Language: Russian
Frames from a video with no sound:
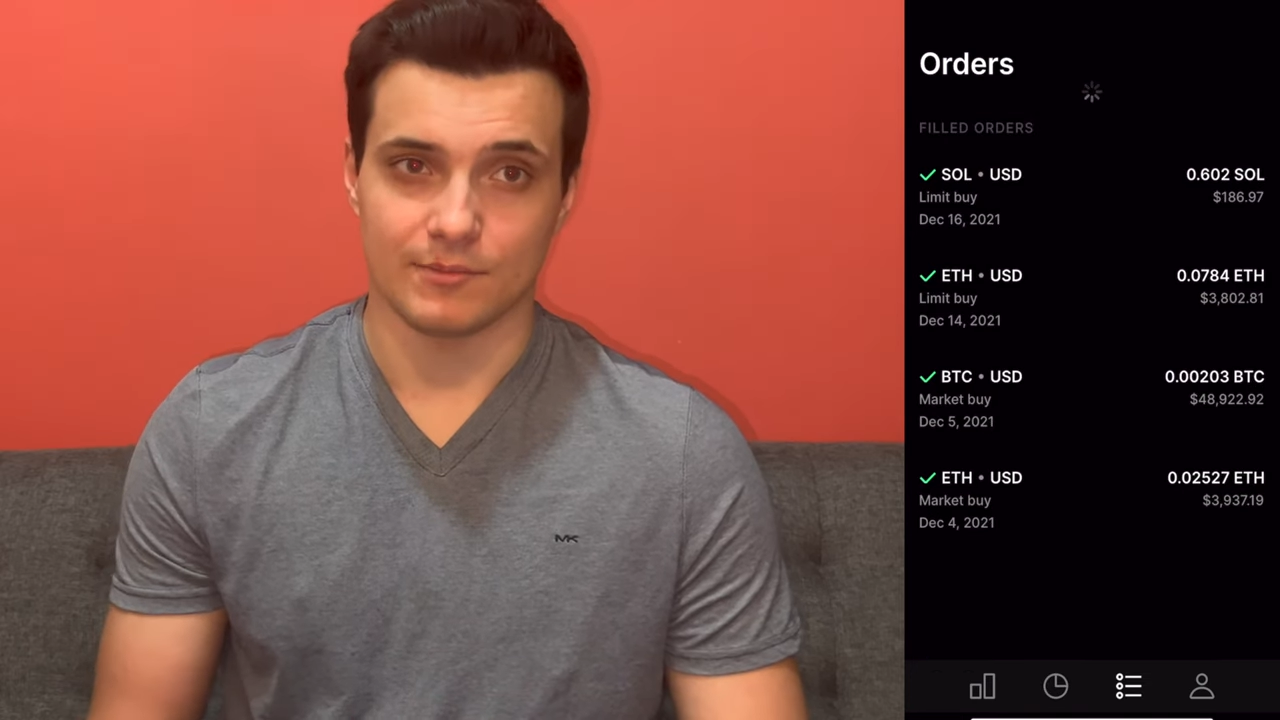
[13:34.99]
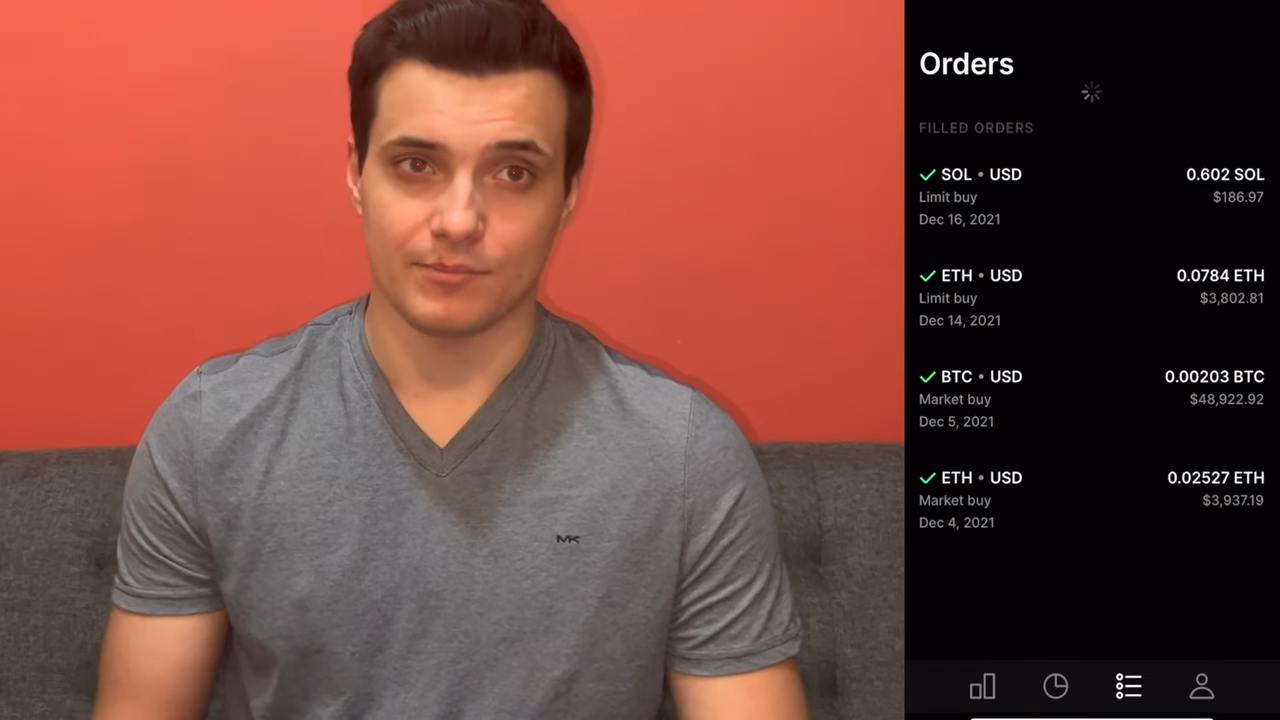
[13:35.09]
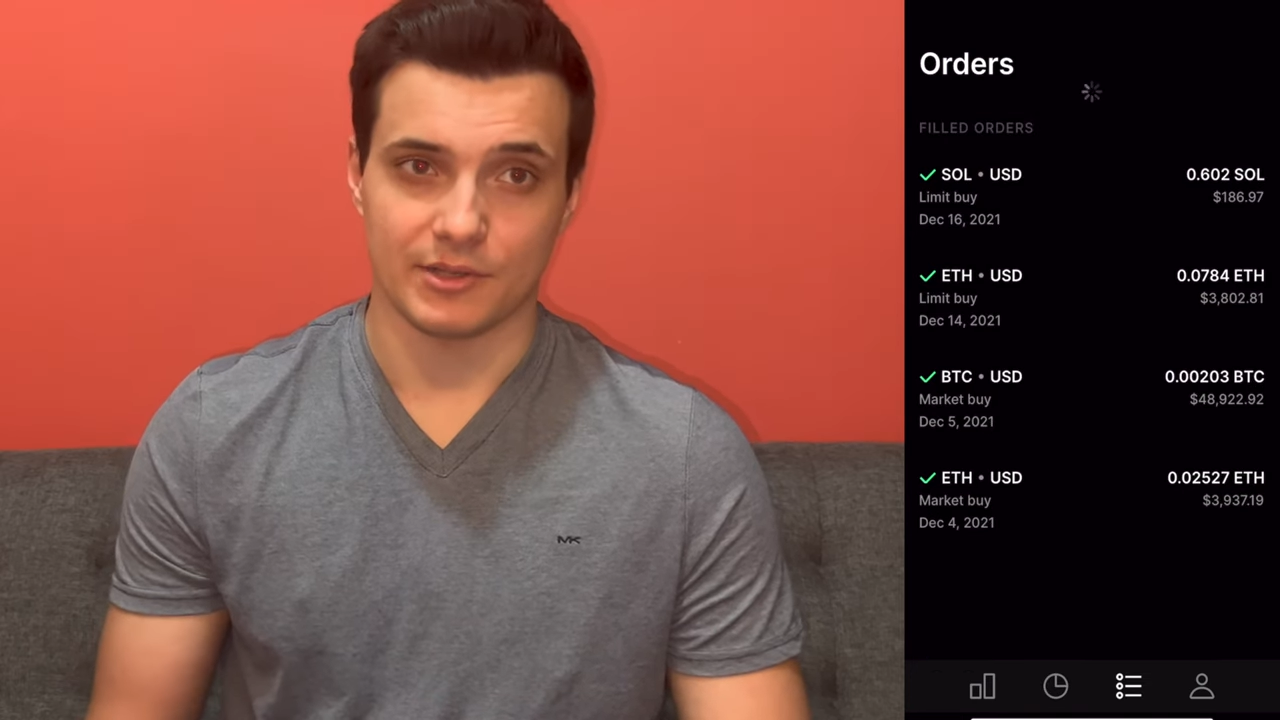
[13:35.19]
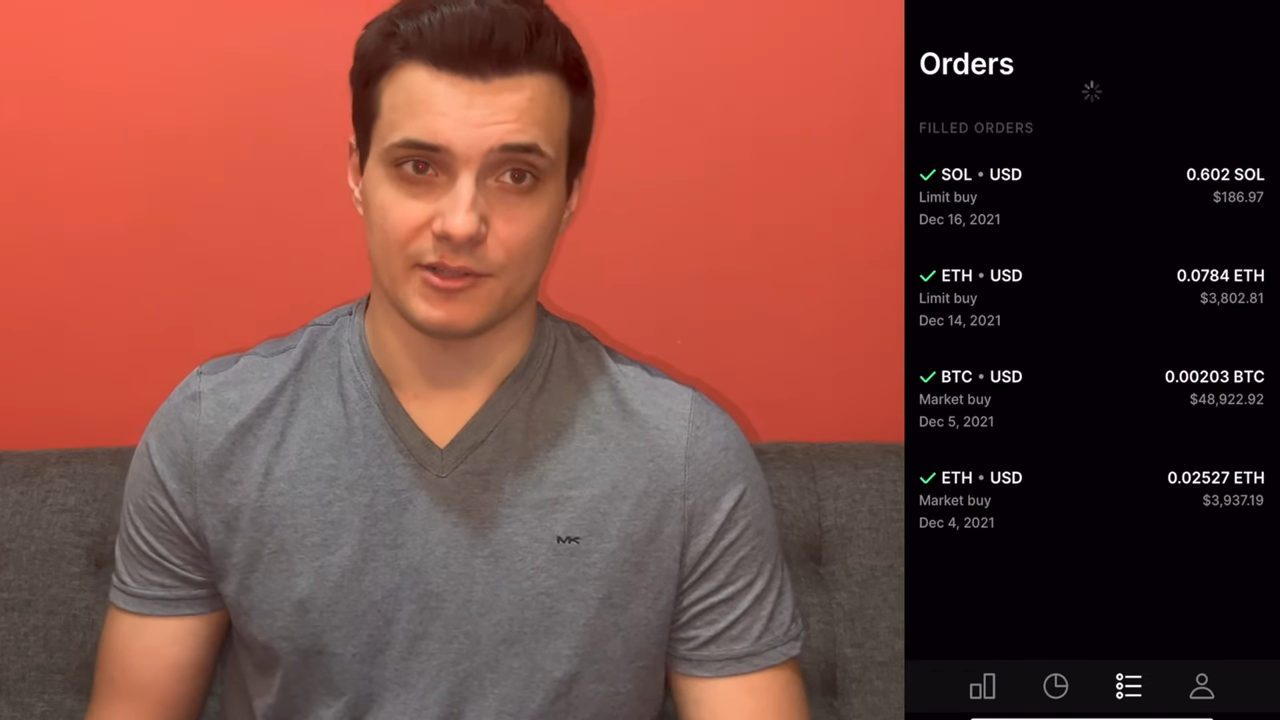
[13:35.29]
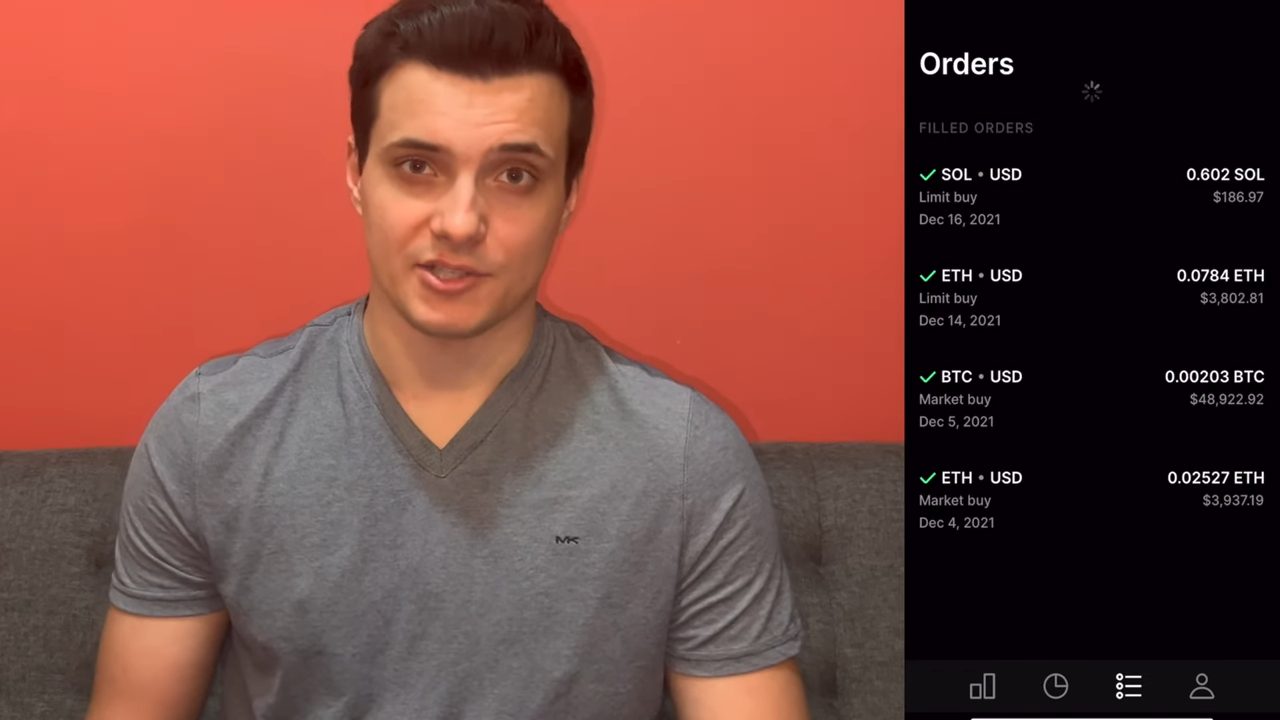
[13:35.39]

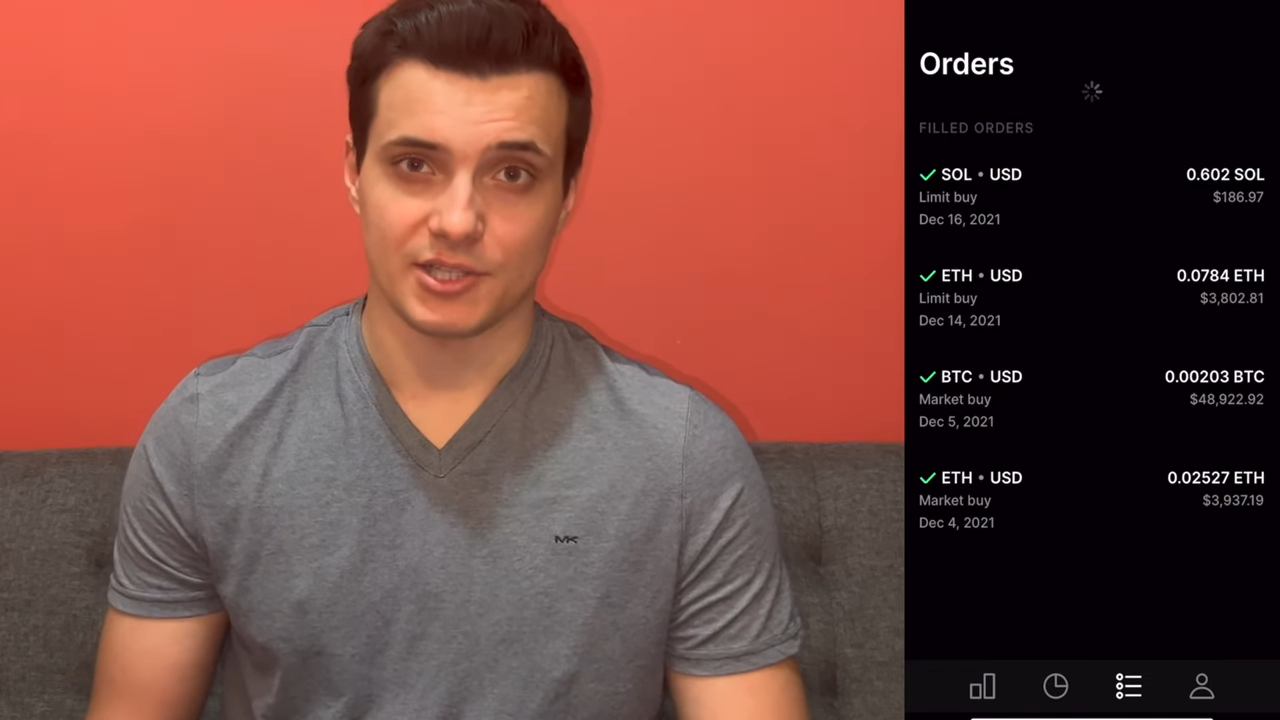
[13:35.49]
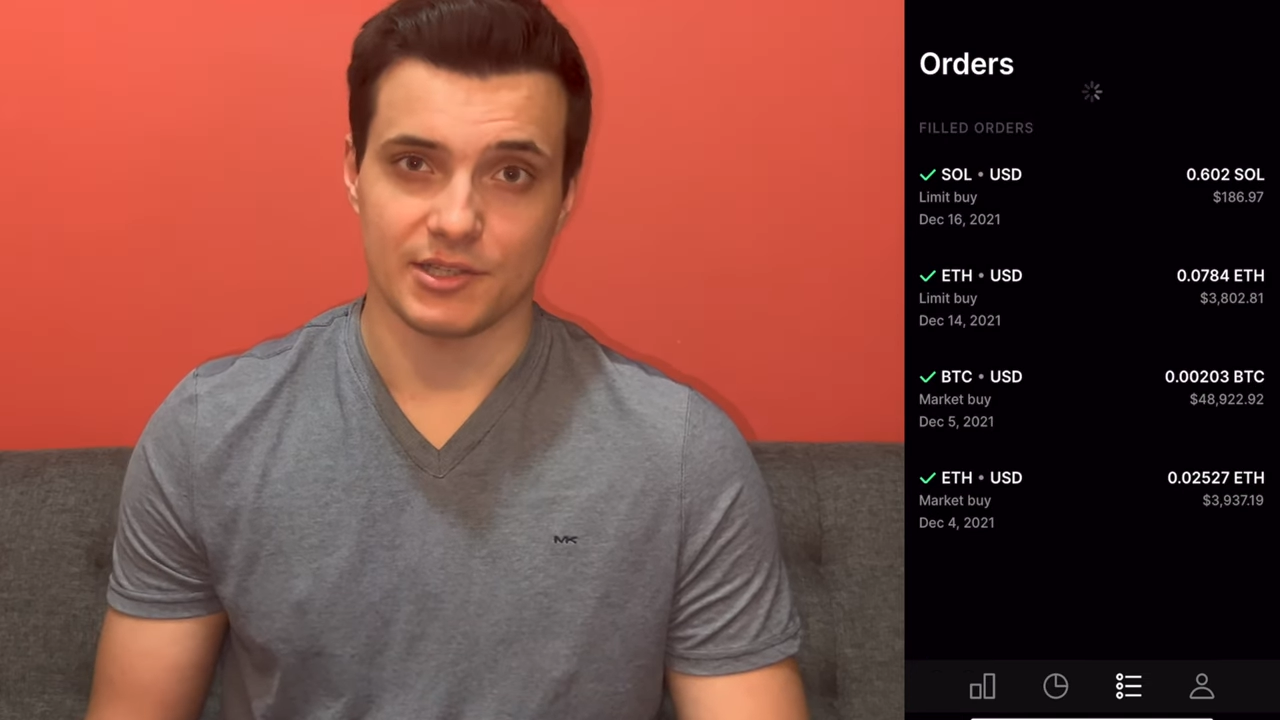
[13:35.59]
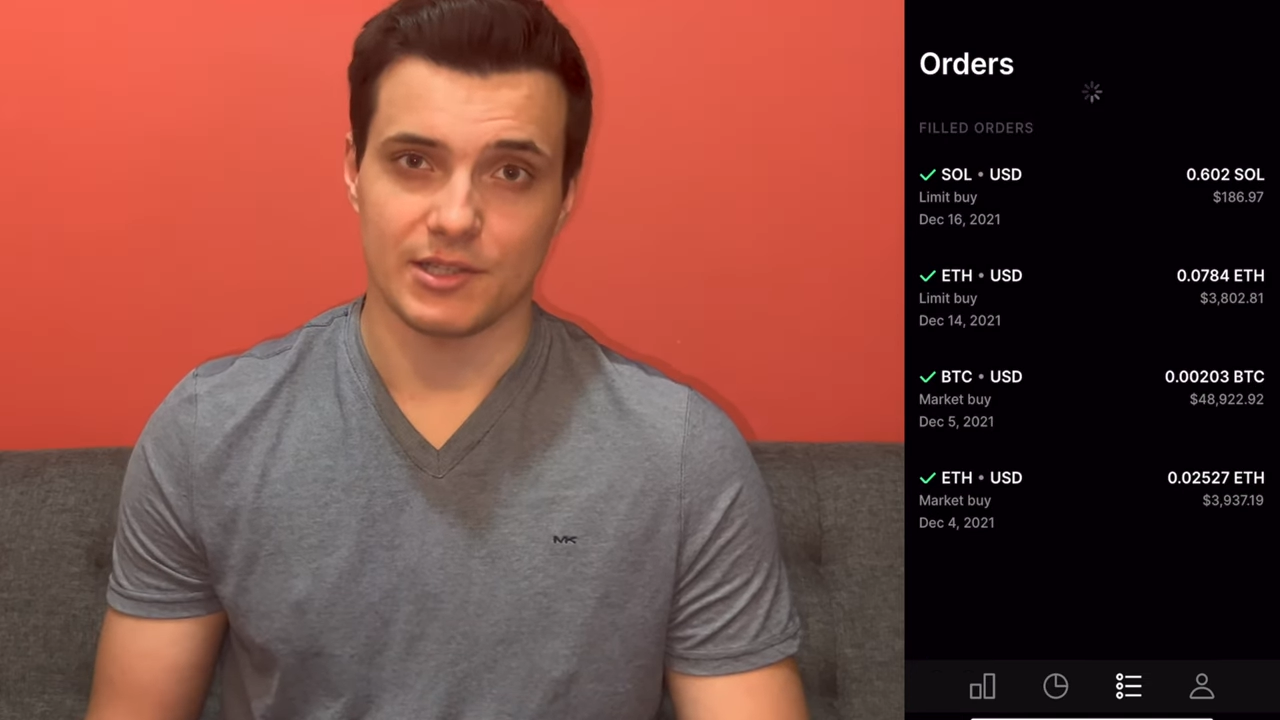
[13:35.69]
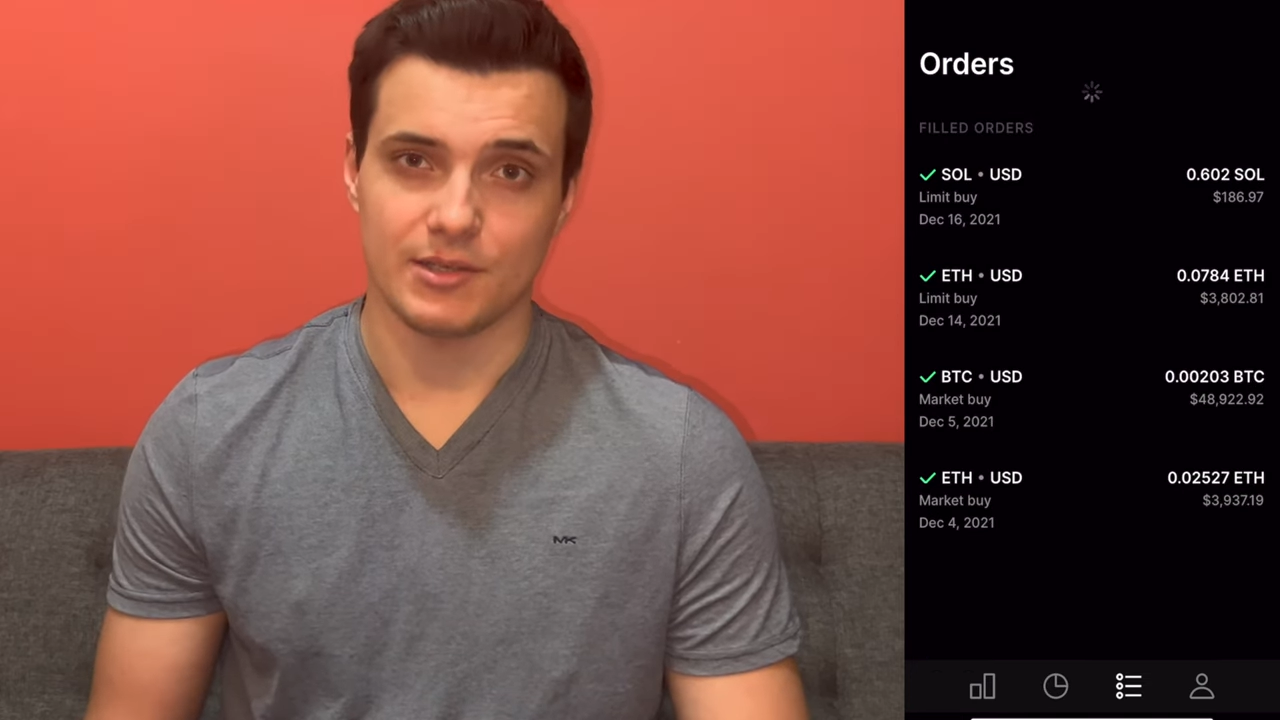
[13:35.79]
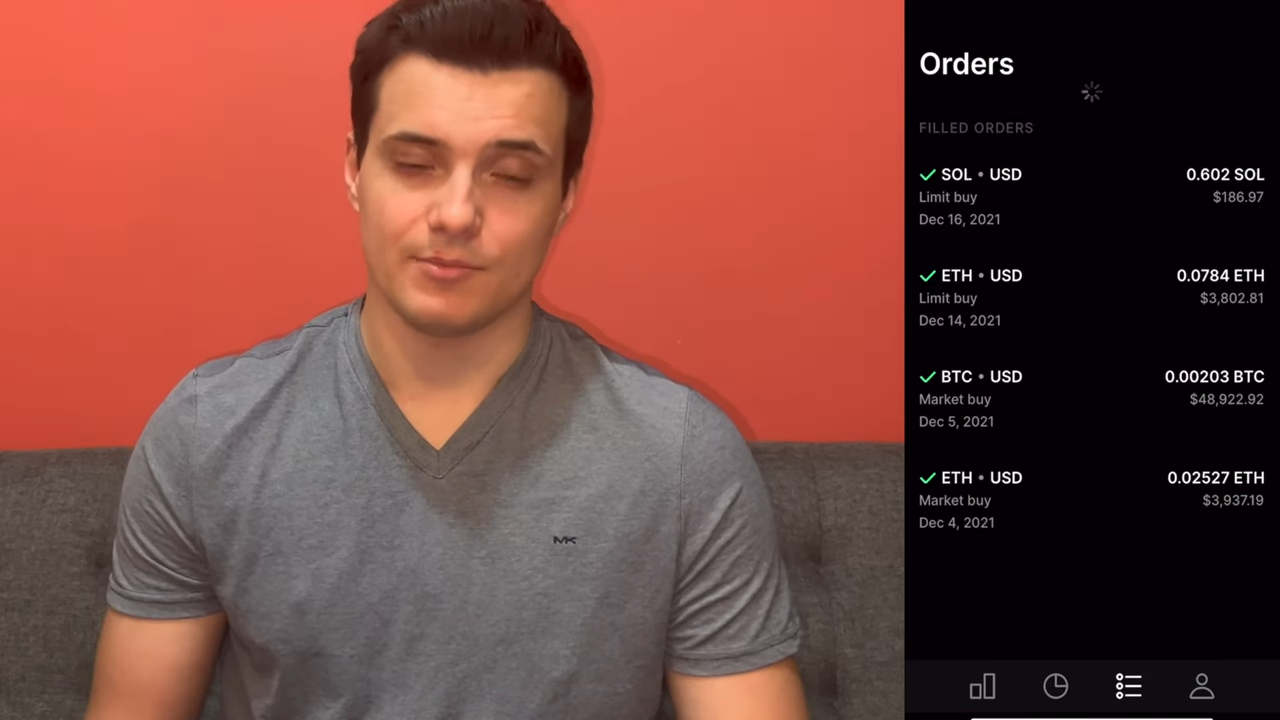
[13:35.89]
приложении,